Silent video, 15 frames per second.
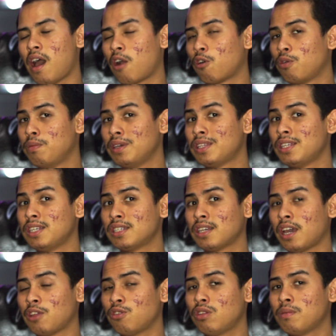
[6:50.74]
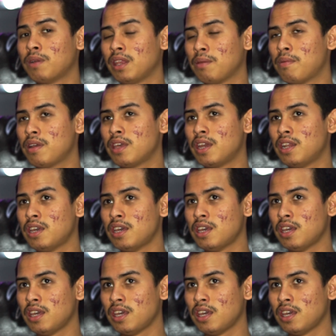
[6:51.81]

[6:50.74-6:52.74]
akun bisnisnya itu tiba-tiba jadi